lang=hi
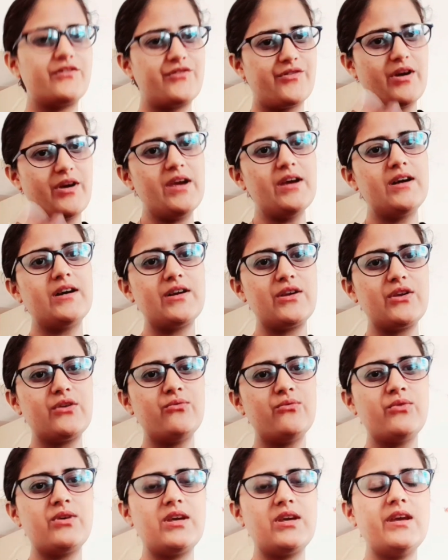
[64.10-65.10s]
ट्राई कर रही
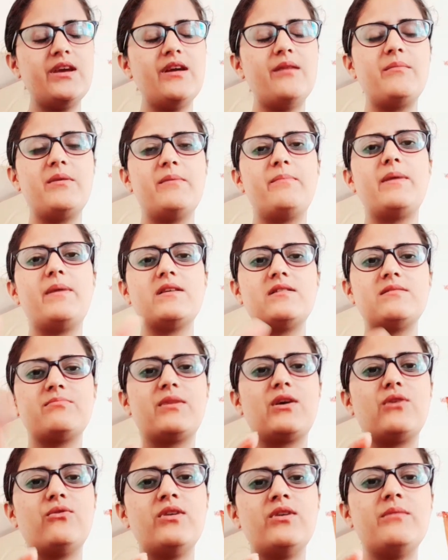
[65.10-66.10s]
हूँ कि मेरे पास
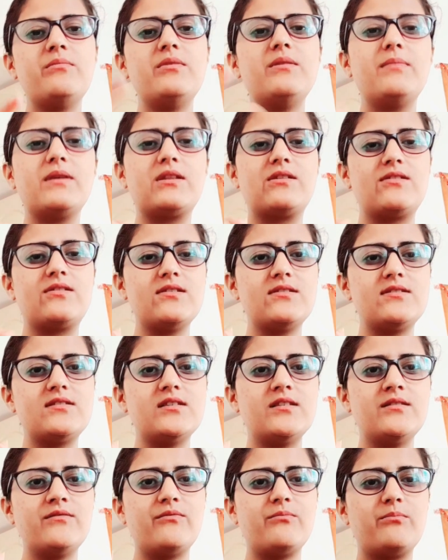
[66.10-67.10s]
मेरे को ना अभी बत्तीस
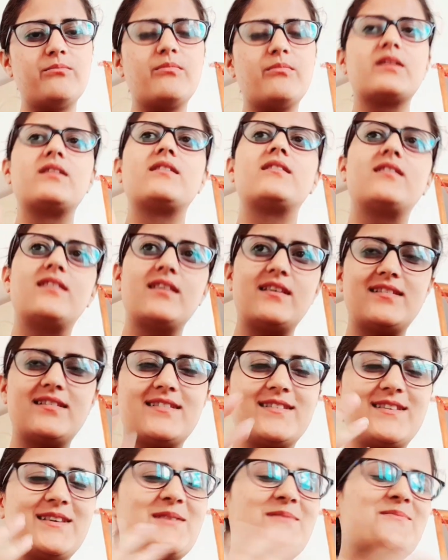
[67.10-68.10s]
दिन बत्तीस
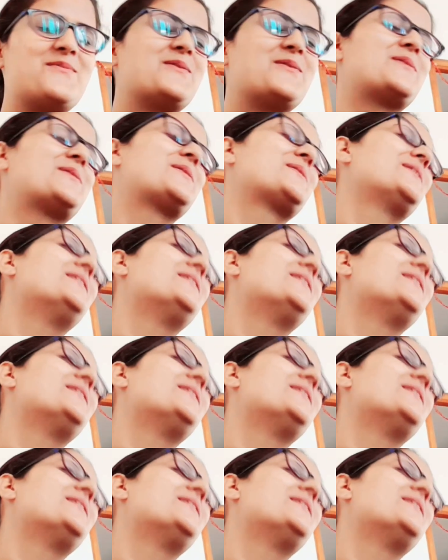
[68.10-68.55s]
दिन पूरी